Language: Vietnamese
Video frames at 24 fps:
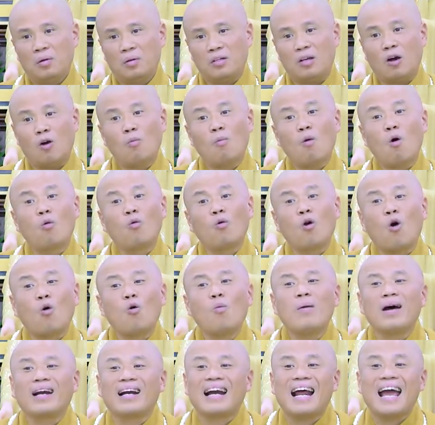Dẫu đủ
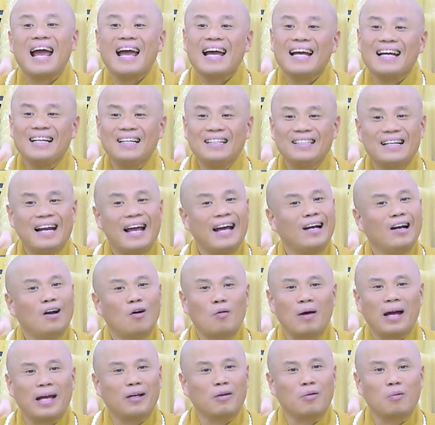mà ráng lâu
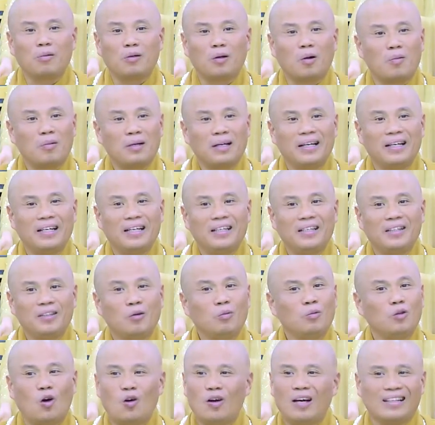ngày cũng tổn khí.
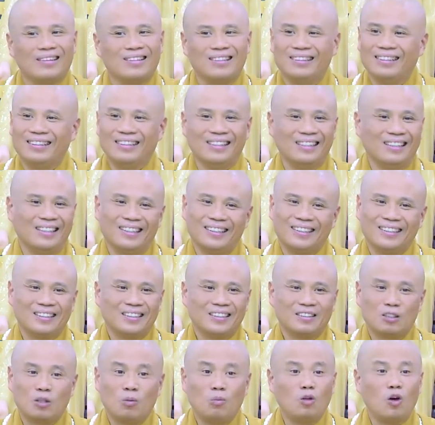Chúng tôi là thừa,
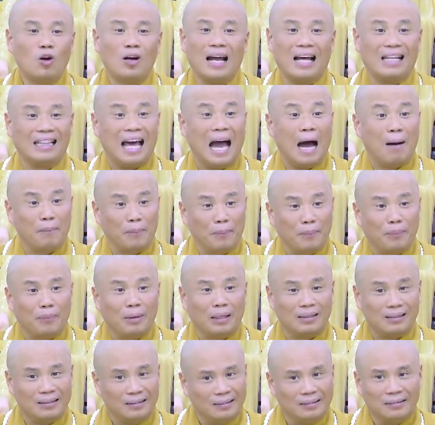chúng tôi là thầm
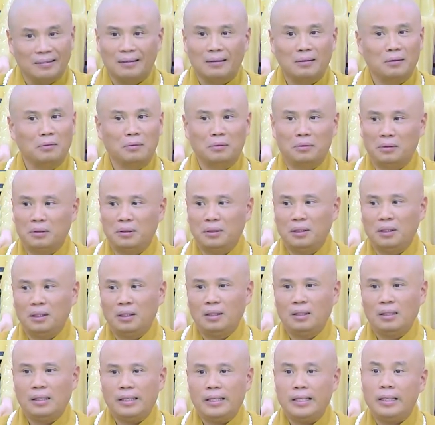mà thừa luôn.
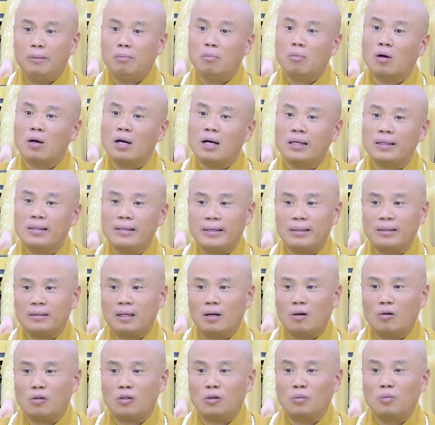Hít một hơi thiệt
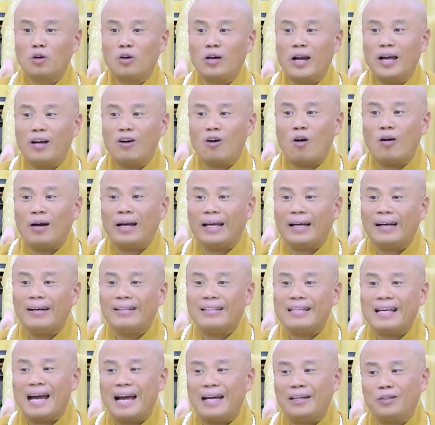sâu, chúng tôi để khoảng này
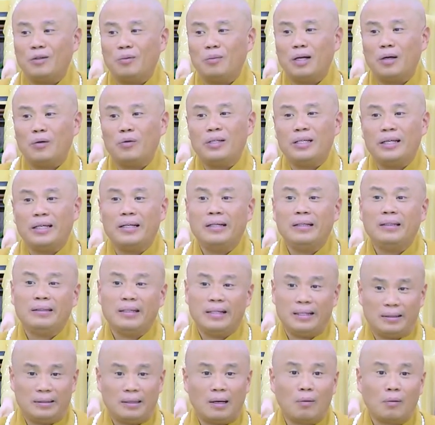hơi dài chút để quý vị hít
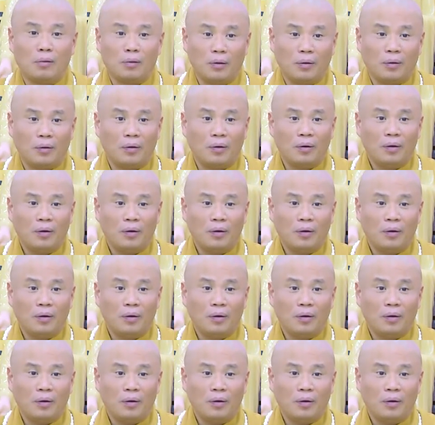thiệt sâu vô.